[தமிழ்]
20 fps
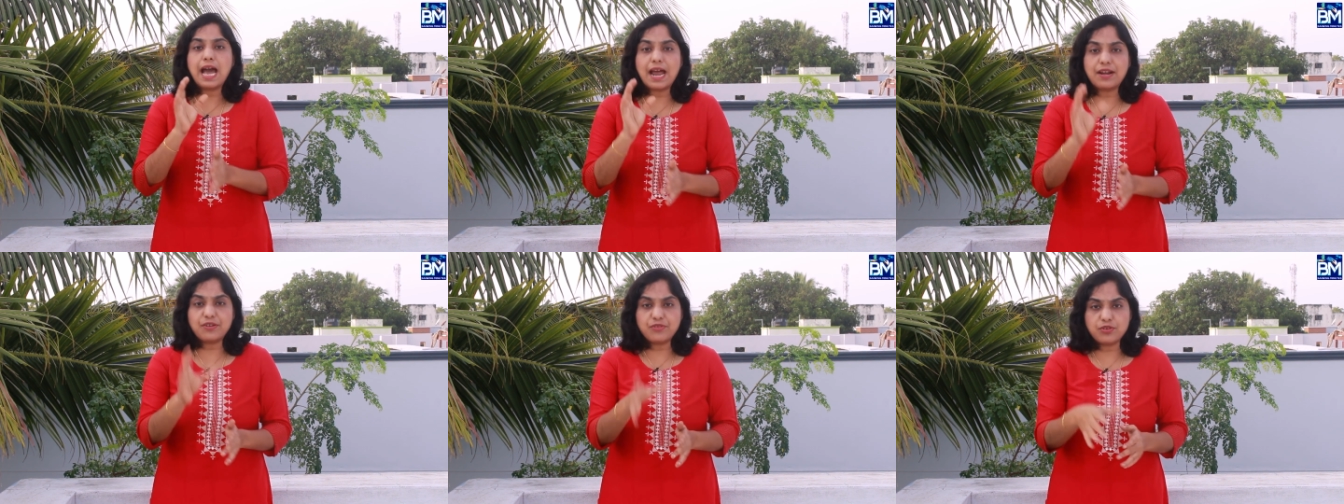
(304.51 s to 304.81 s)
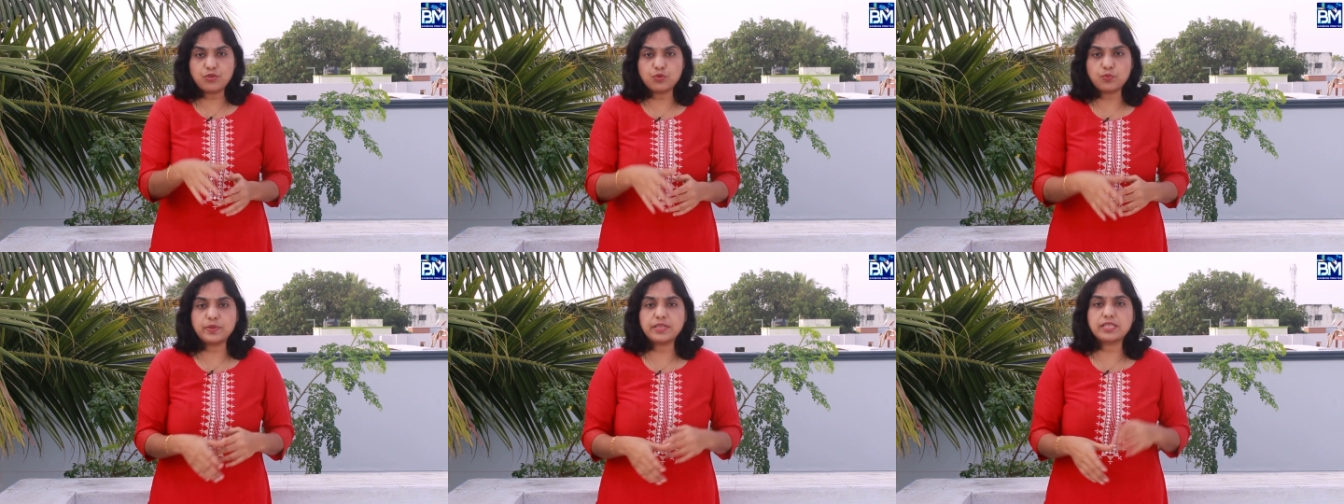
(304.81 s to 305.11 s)

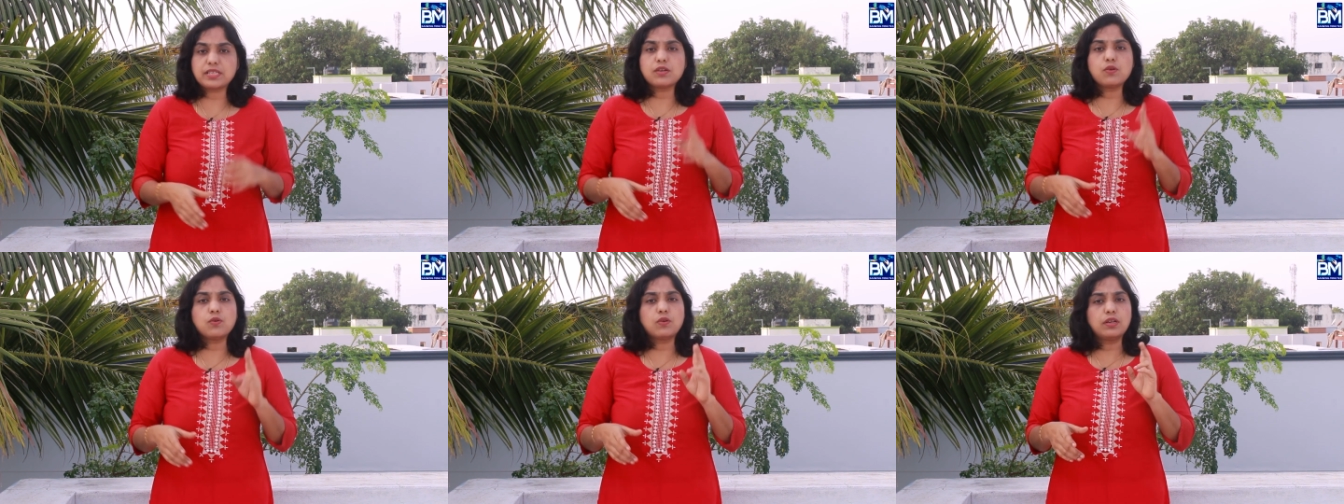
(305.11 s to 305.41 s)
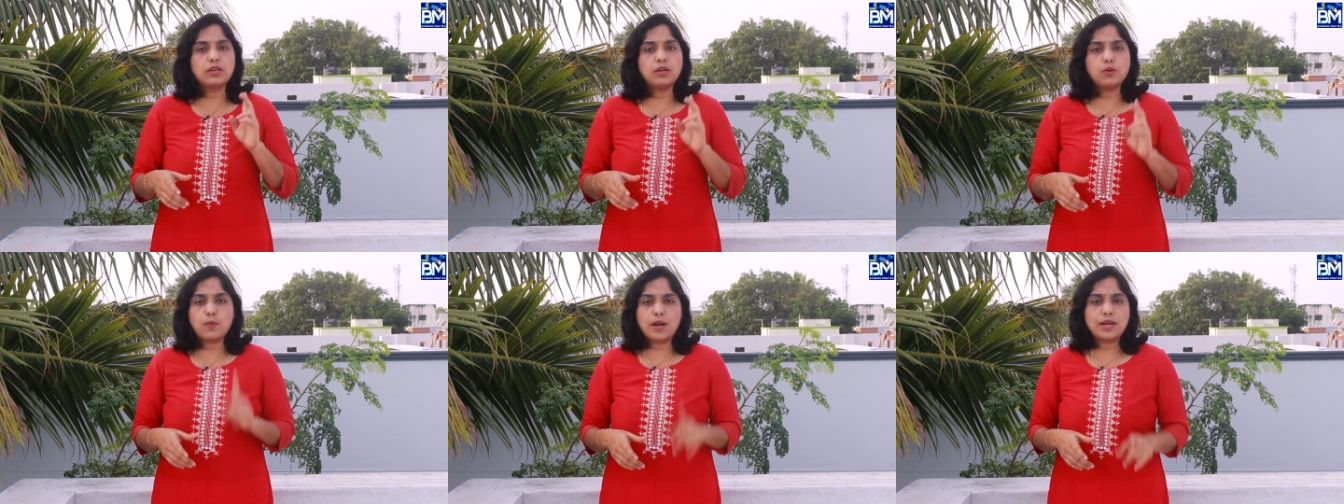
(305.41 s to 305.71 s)
ஹண்ட்ரட் ருபீஸ்க்கு
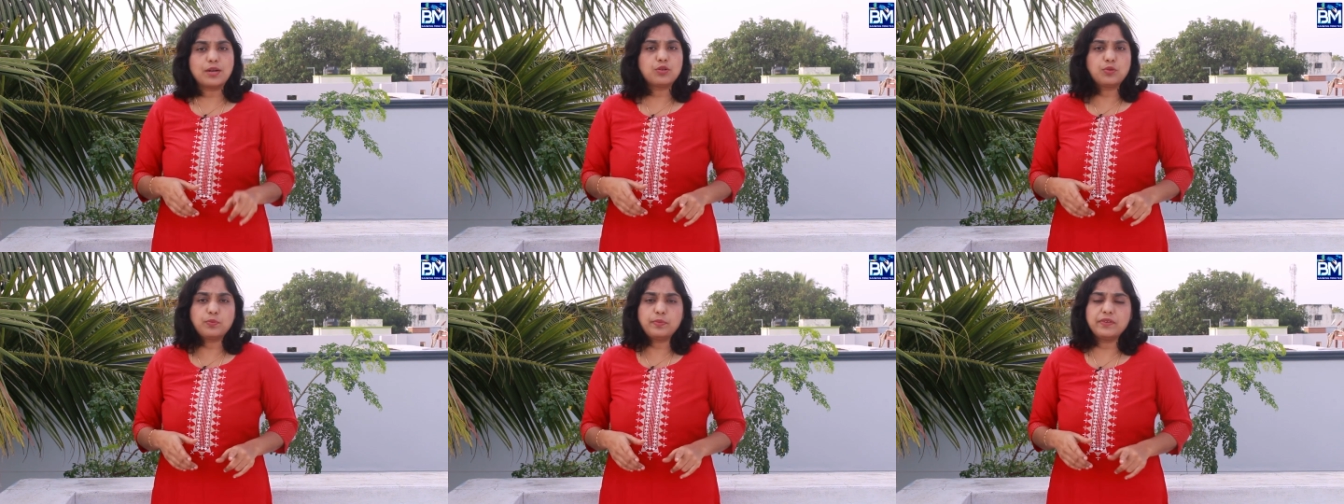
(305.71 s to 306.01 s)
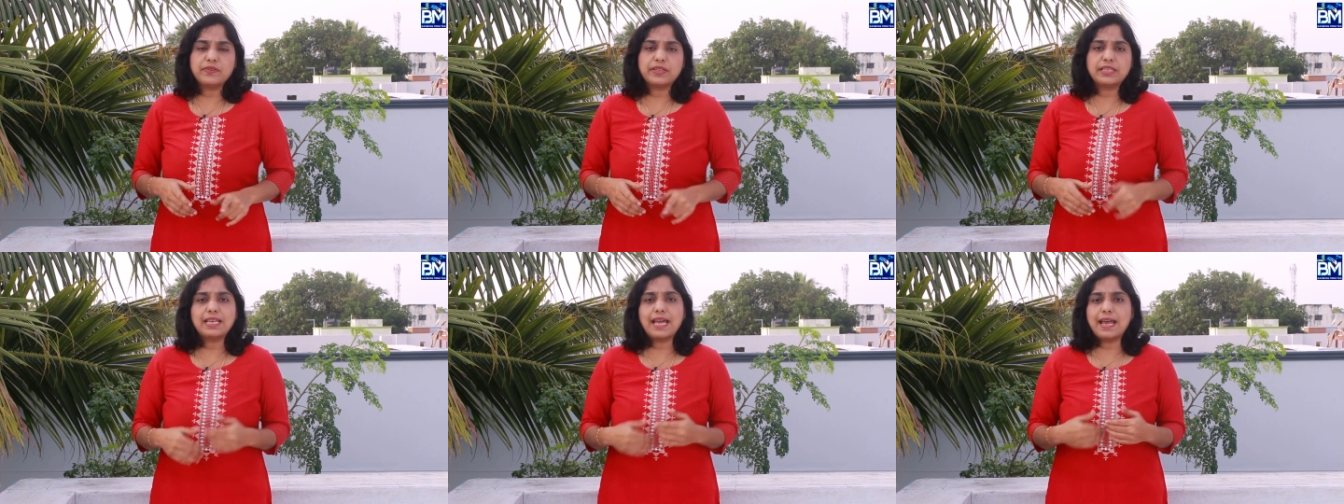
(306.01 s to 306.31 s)
உங்களுக்கு ஒன்
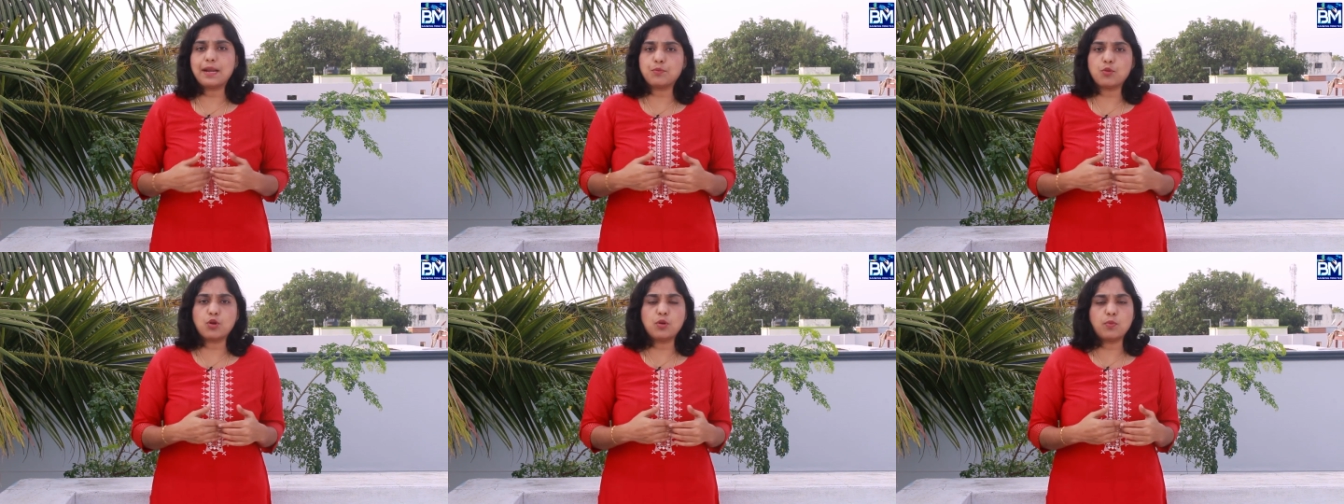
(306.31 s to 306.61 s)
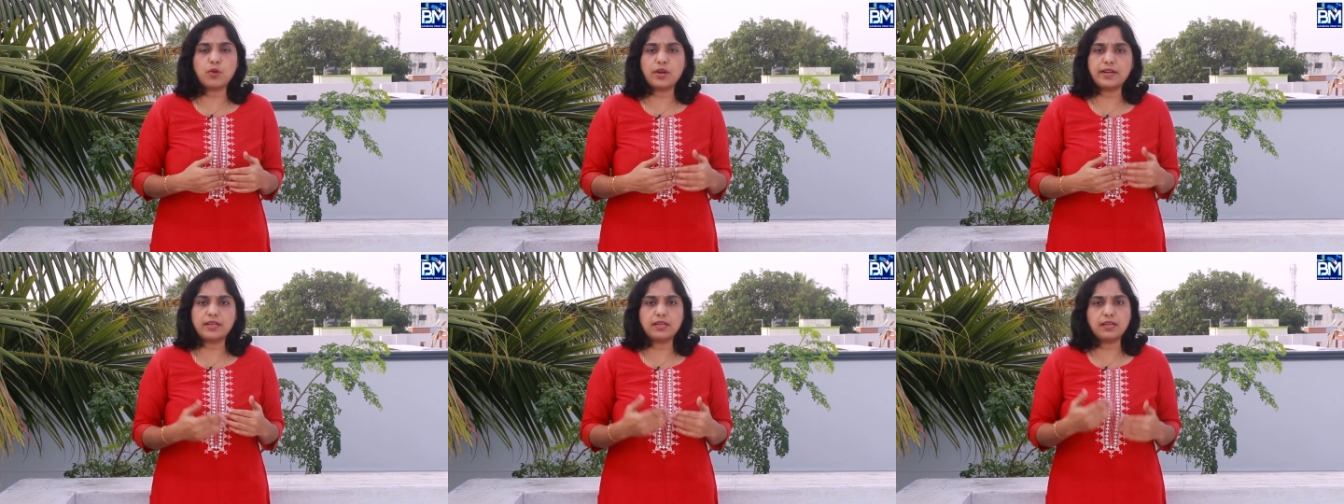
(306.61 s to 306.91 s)
ருபி வந்து
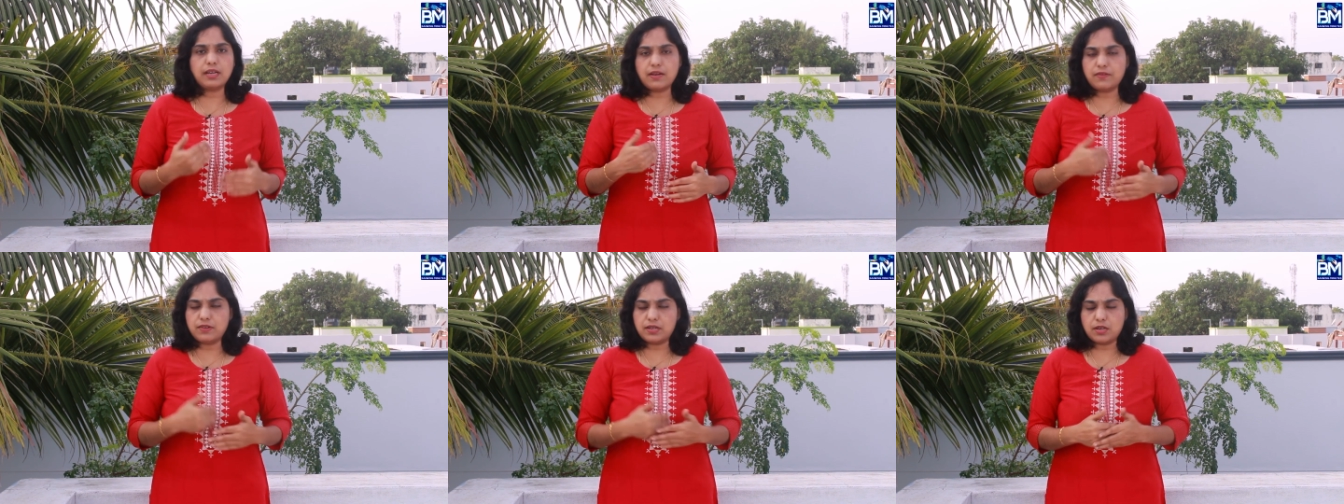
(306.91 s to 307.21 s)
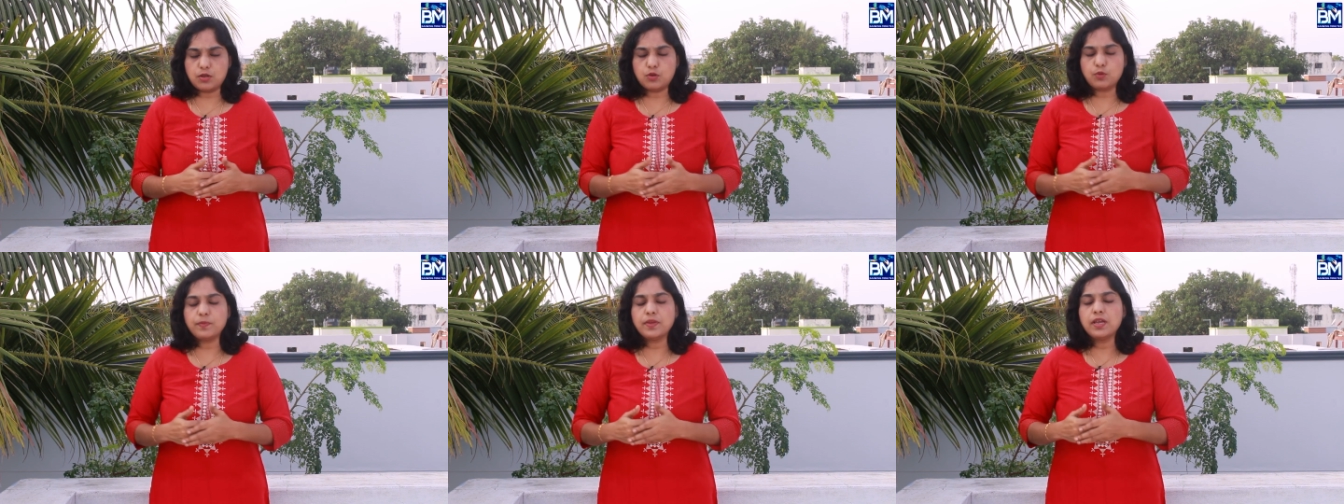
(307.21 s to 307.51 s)
அன்மால் பாயிண்ட்டாக
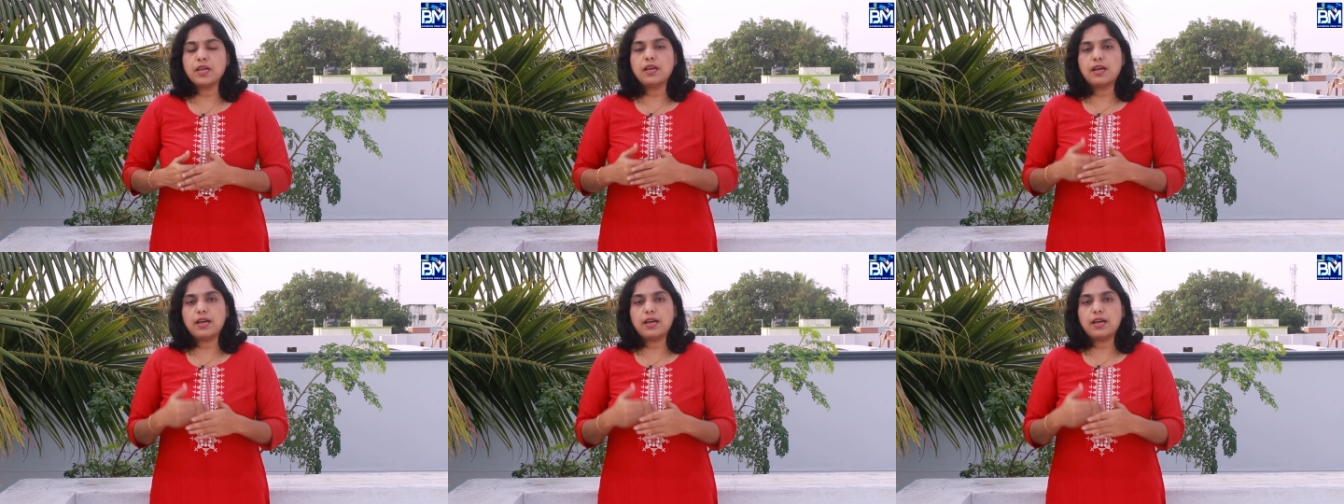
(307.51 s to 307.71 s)
கவர் ஆகும்